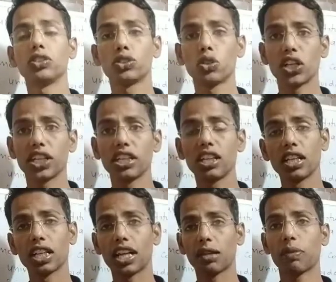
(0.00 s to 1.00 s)
ज्वाइन
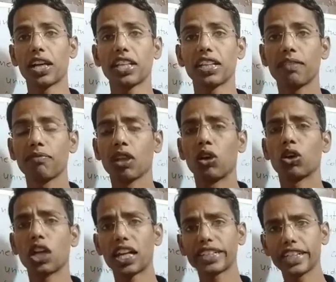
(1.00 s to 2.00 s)
कर पाएंगे और
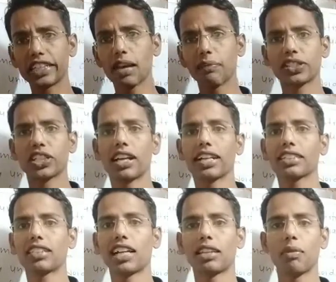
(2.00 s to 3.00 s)
अंकिता मिश्रा के
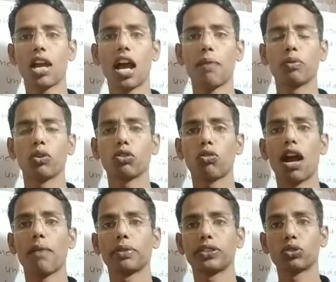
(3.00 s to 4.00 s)
साथ में आप लोग
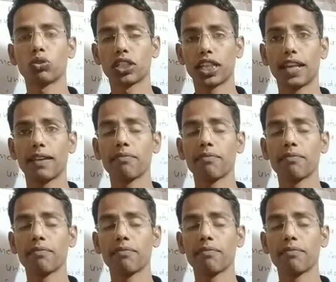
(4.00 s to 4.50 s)
वहां पे जुड़ के